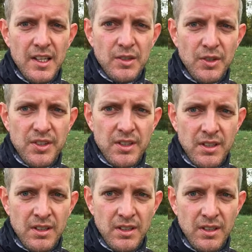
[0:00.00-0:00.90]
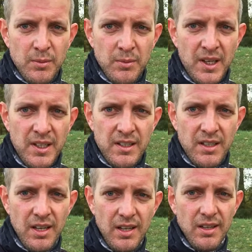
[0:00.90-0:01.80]
Ansonsten ähm, hatte
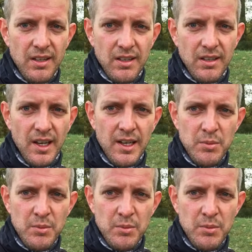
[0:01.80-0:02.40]
ich ja,